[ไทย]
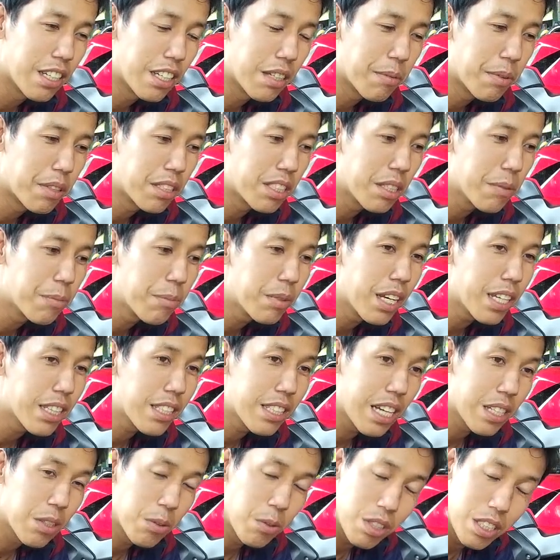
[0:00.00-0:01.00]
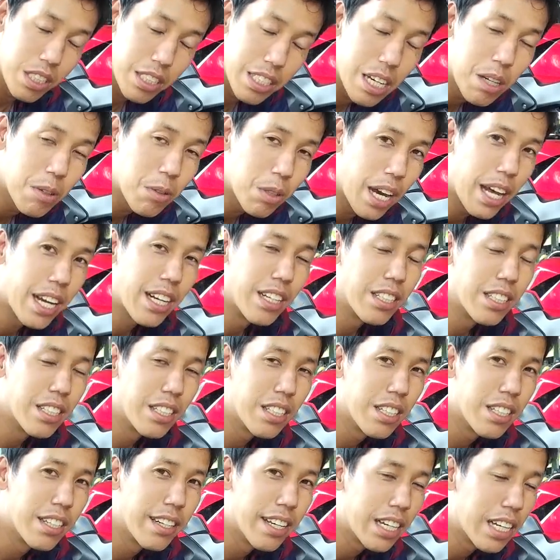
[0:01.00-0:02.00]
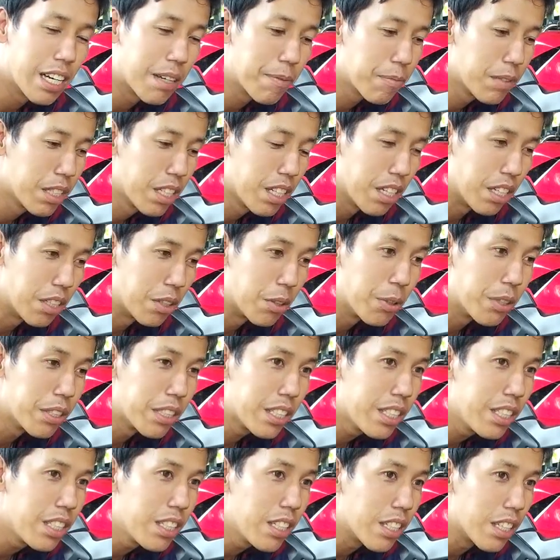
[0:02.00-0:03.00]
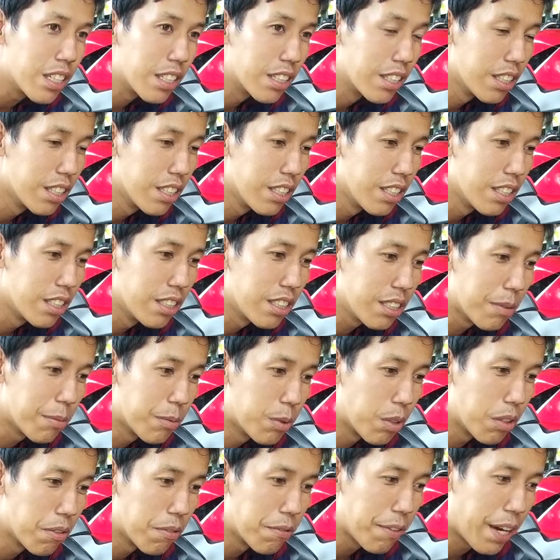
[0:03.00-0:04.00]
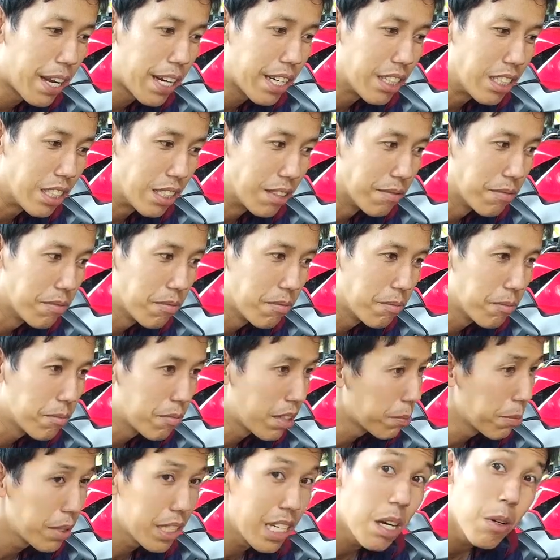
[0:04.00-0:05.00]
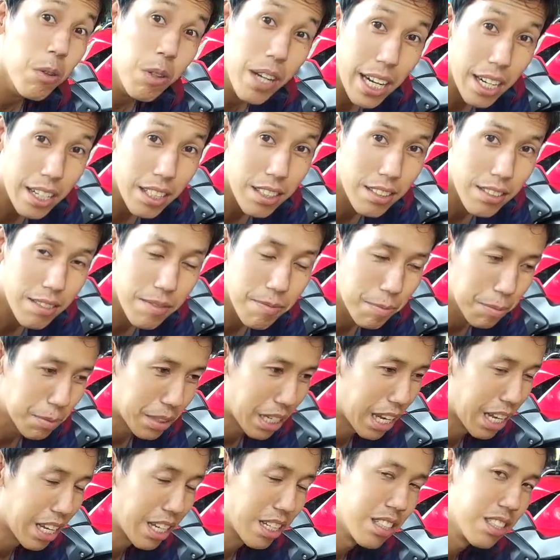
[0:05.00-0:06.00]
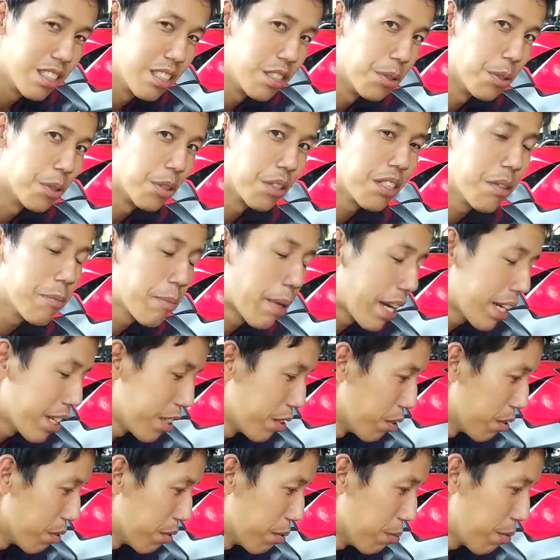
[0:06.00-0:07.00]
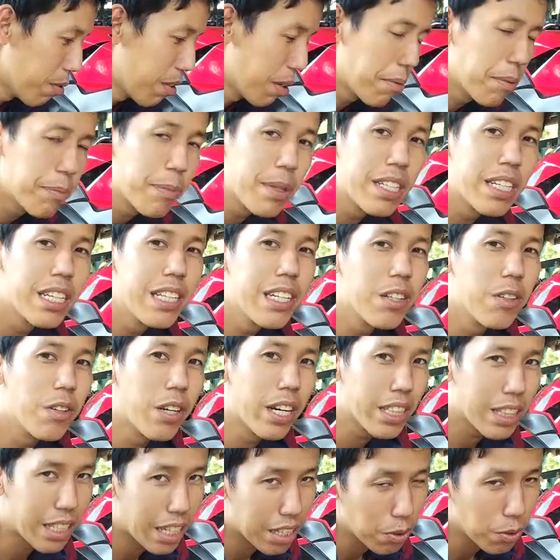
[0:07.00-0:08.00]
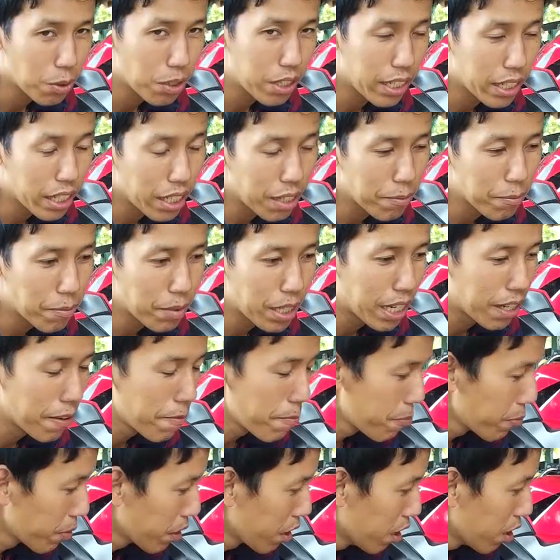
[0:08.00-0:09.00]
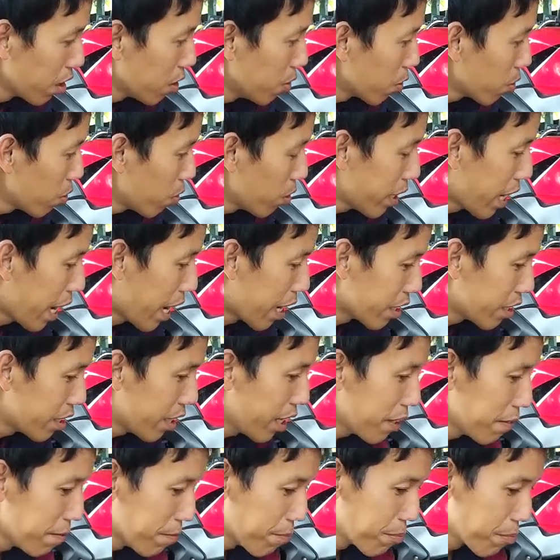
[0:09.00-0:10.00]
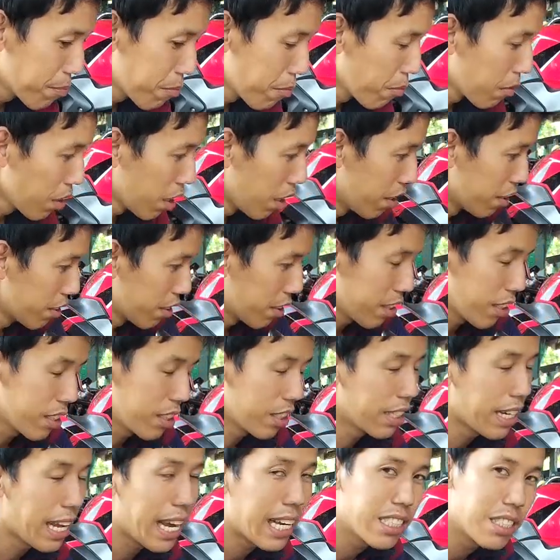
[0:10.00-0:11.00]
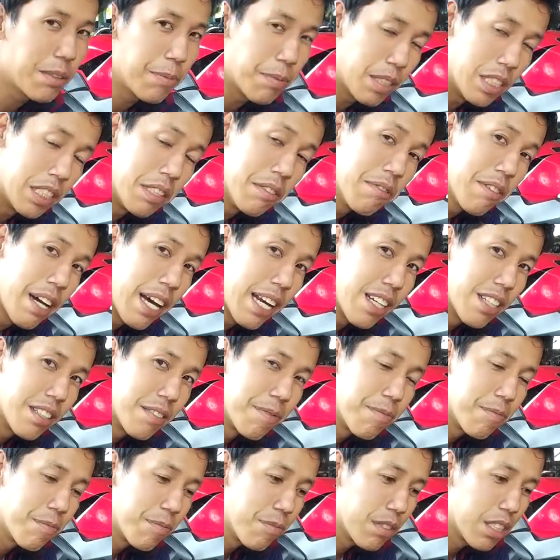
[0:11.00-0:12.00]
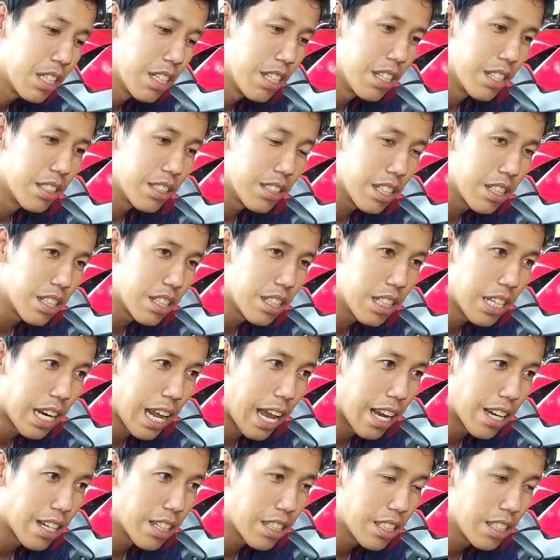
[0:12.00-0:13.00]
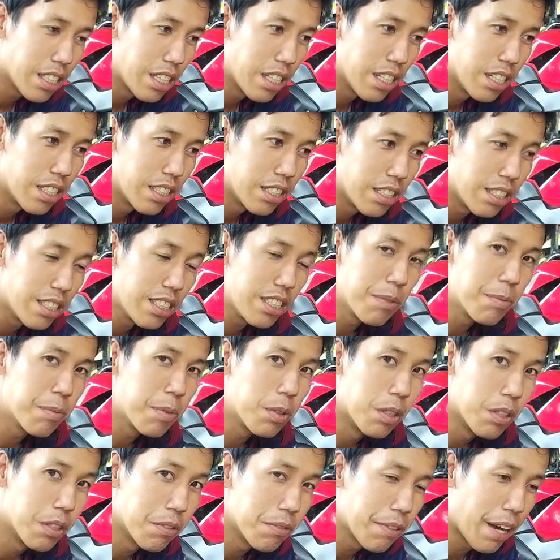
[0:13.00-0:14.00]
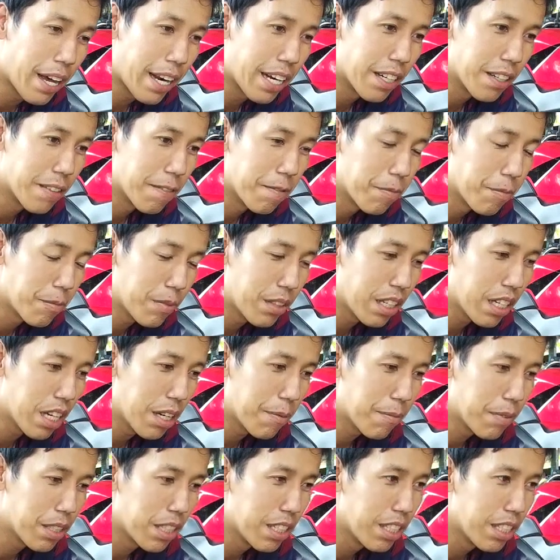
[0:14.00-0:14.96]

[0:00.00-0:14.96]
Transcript: มันจะมีอัตราทดที่เท่ากันนะครับ โดยที่จำนวนฟันเนี่ยมันไม่เท่ากันนะงงใช่ไหมโนเพราะว่ามันเป็นเรื่องของอัตราทดไงครับนะ ยกตัวอย่างเช่นสเตอร์หน้า 14 ฟันสเตอร์หลัง 42 ฟันนะครั